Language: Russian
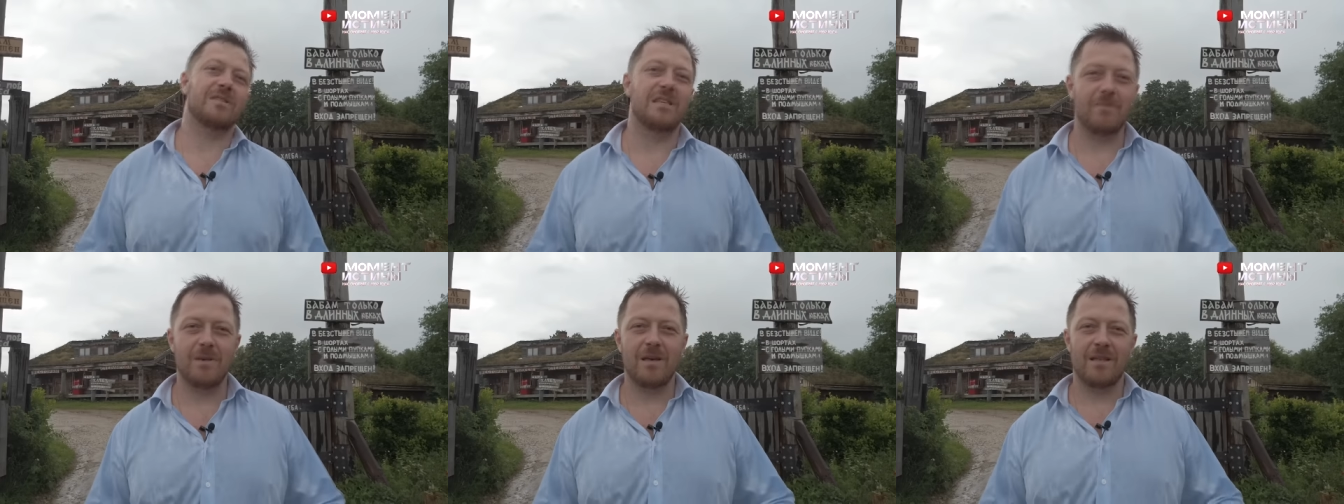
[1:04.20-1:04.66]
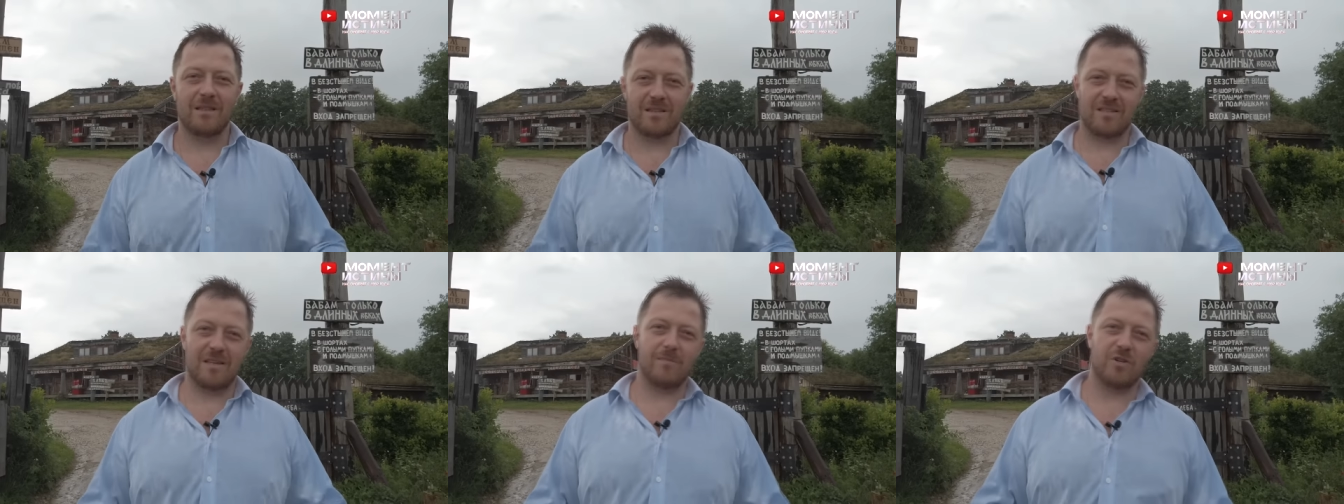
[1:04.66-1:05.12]
с ним
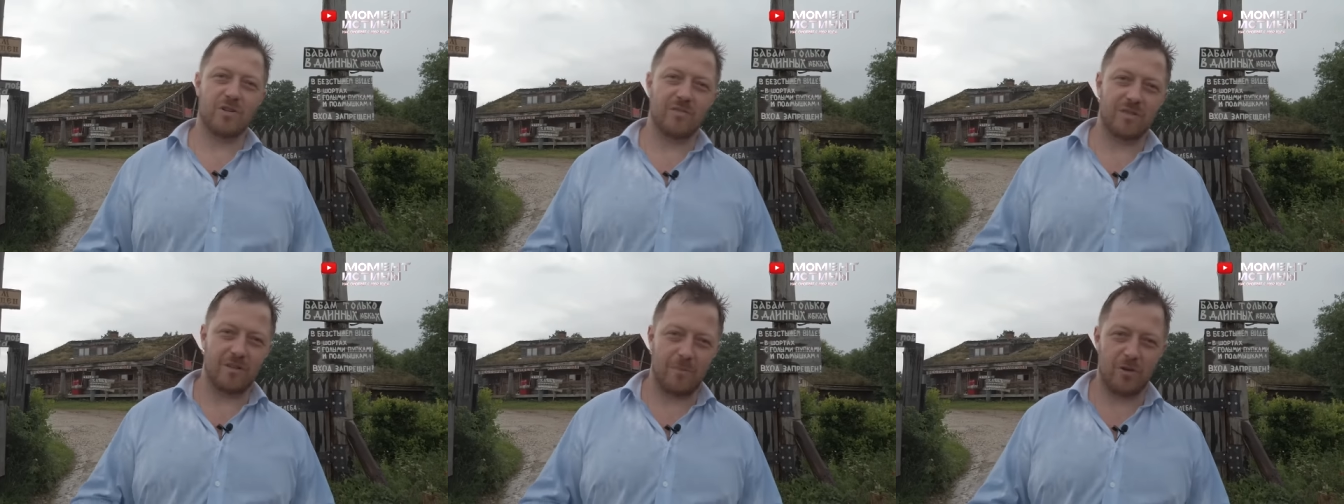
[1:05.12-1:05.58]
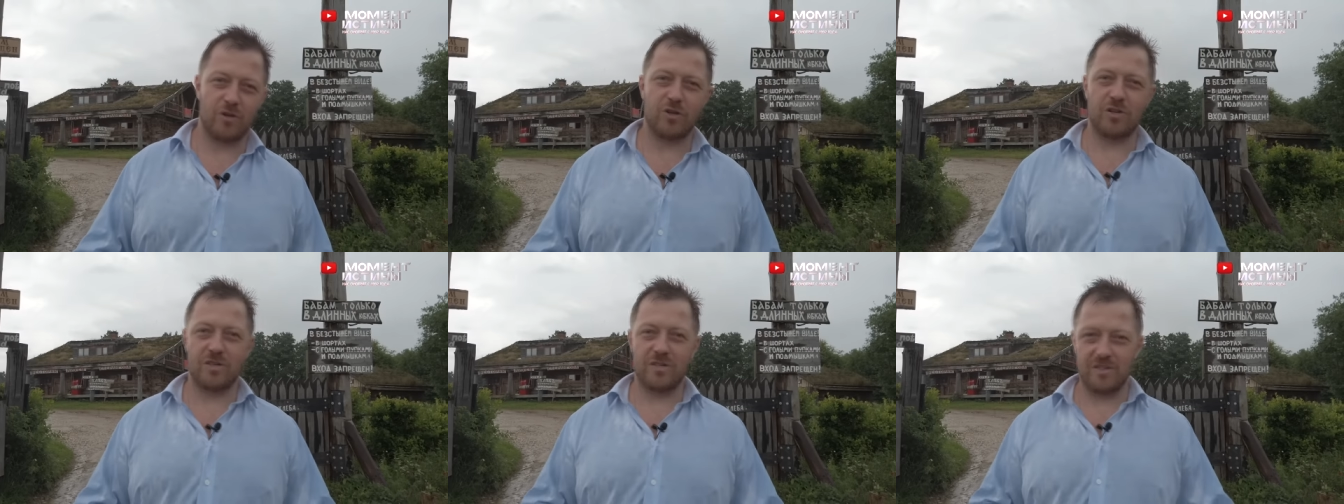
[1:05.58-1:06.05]
на самые
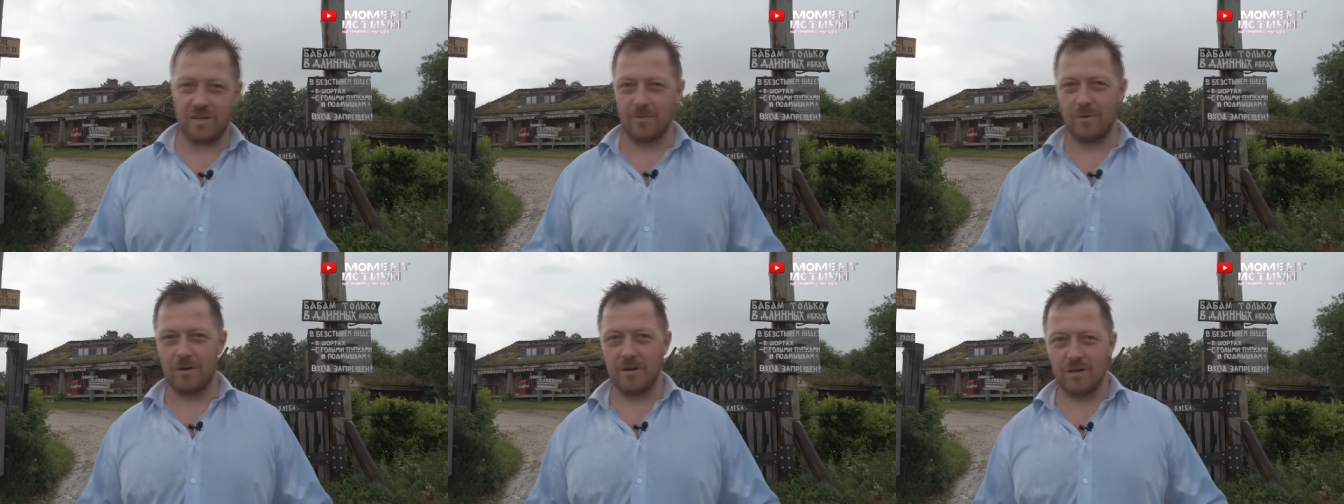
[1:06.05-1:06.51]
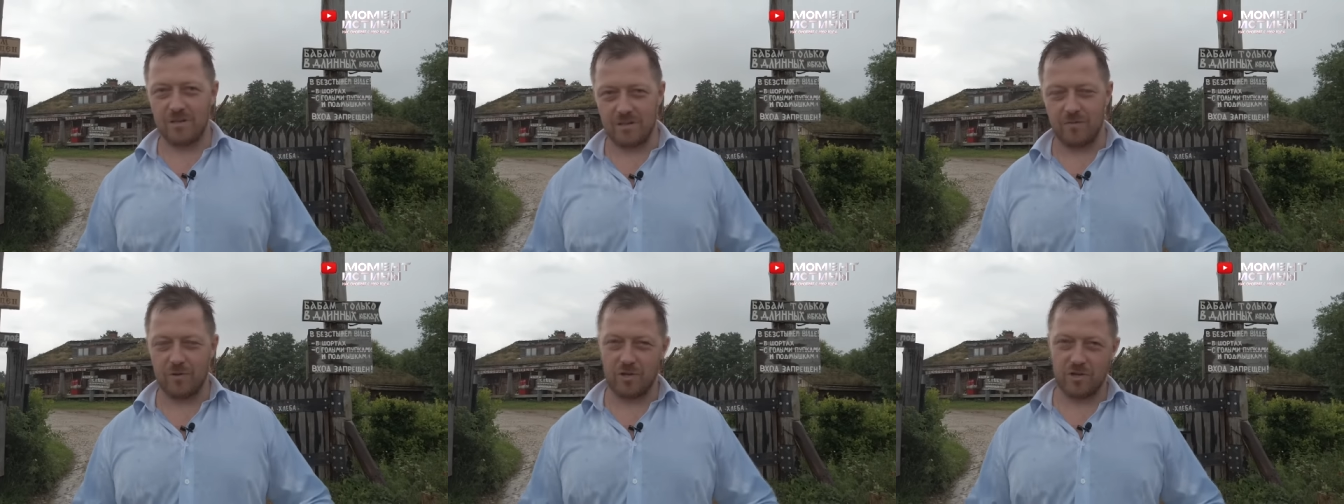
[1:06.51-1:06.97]
животрепещущие темы
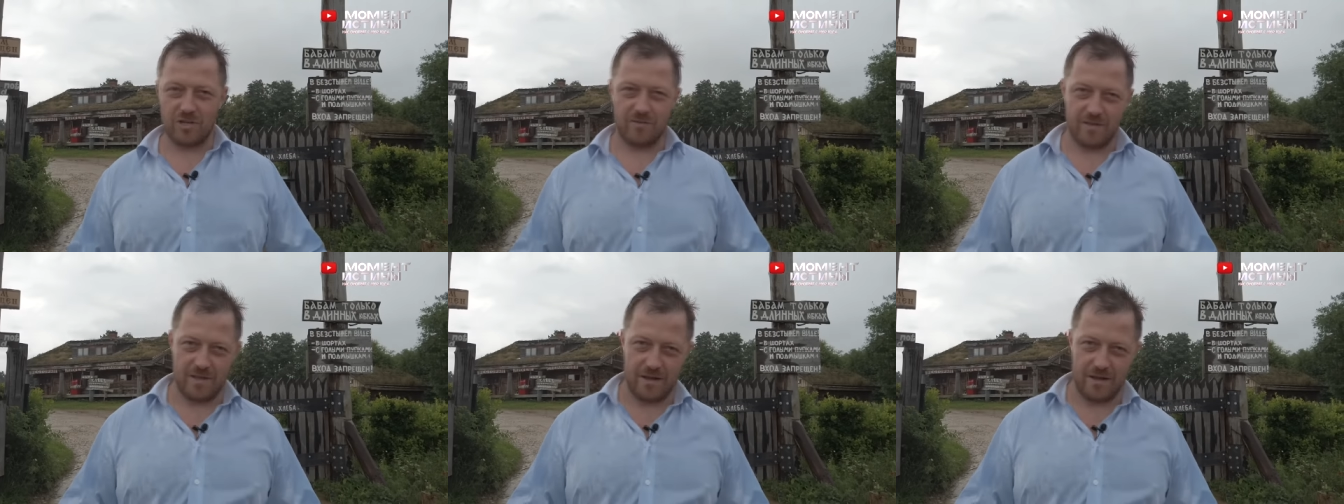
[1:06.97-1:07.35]
сегодняшнего